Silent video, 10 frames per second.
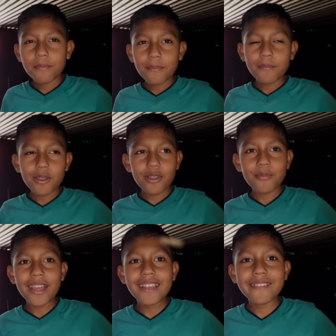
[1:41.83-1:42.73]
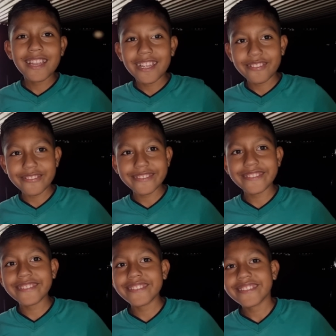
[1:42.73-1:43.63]
Un poco mal de la
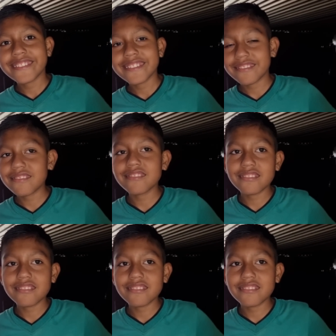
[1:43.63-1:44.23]
tos. ¿Otra vez?